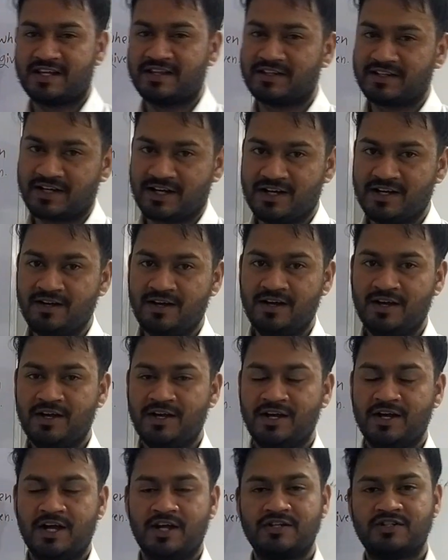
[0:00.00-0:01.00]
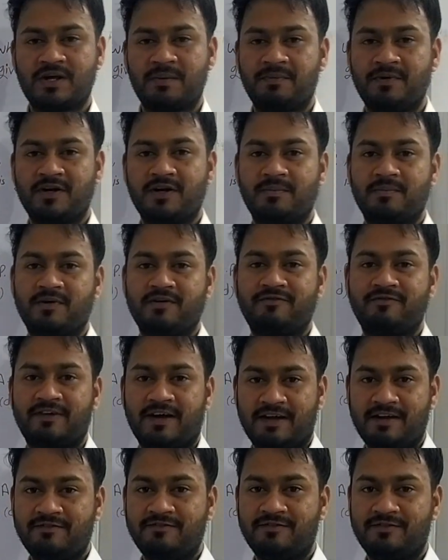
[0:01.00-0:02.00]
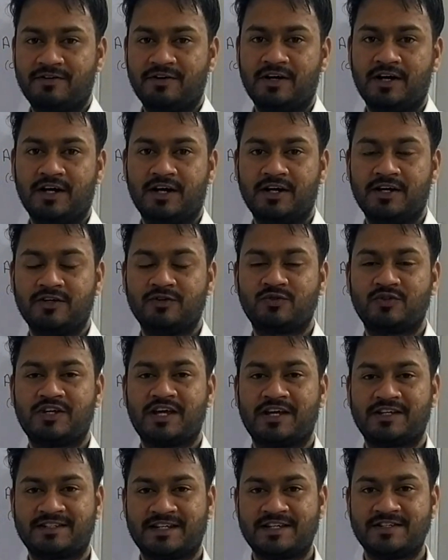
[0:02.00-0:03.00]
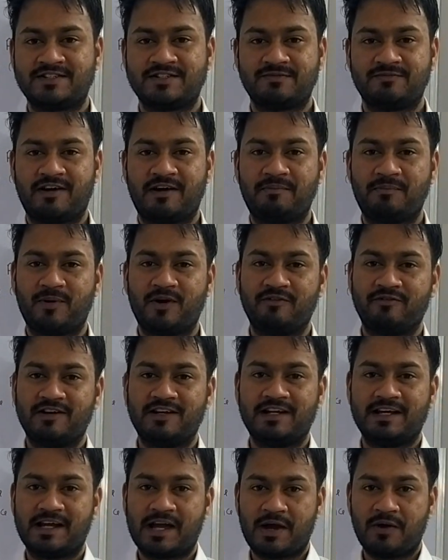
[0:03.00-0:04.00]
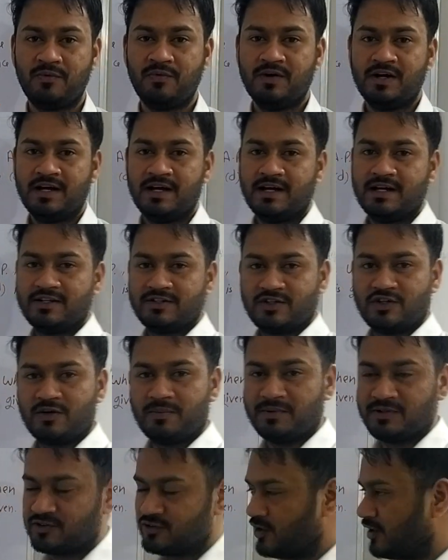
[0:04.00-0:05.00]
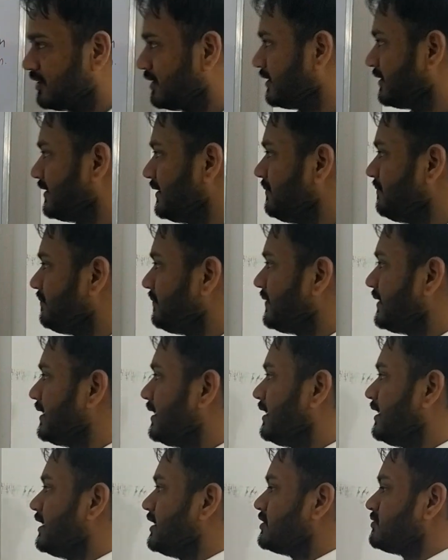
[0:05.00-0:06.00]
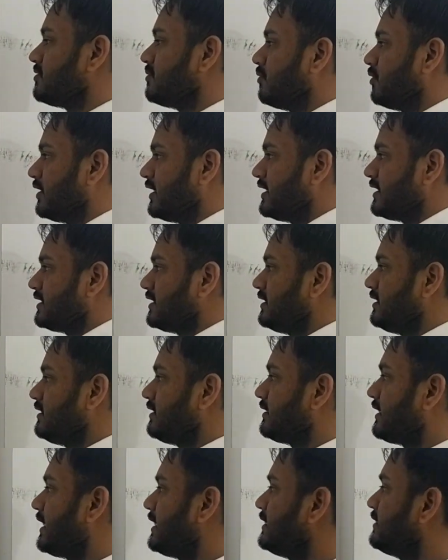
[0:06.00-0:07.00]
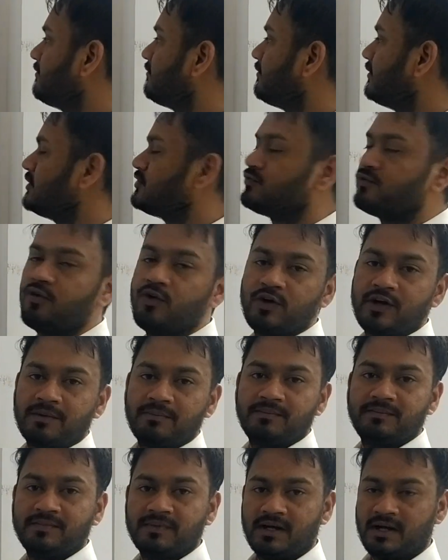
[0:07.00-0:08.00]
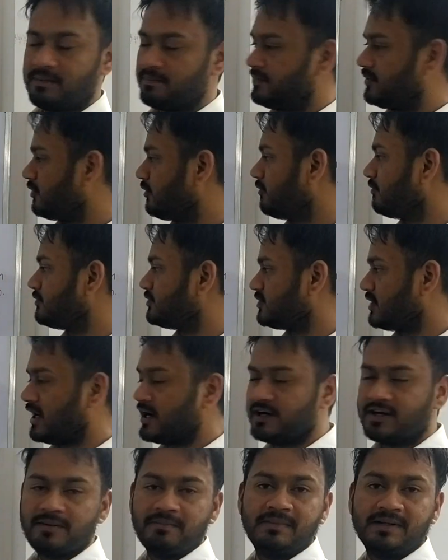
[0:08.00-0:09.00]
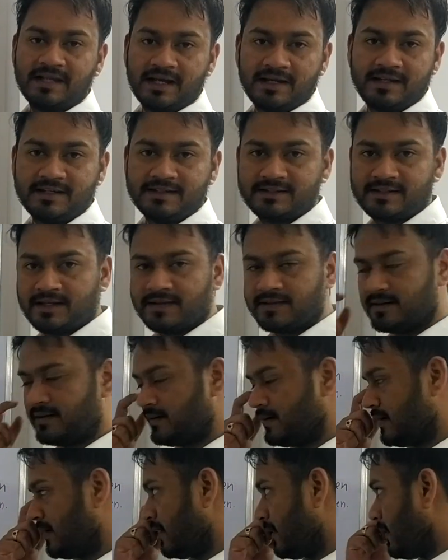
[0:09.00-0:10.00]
टेंथ का चैप्टर नंबर फाइव उसकी एक्सरसाइज फाइव पॉइंट वन लेके आया हूँ चलो अपन सॉल्व करते हैं इसमें बोला है कि राइट द फर्स्ट फोर टर्म अपने को चार टर्म बतानी है इसके अंदर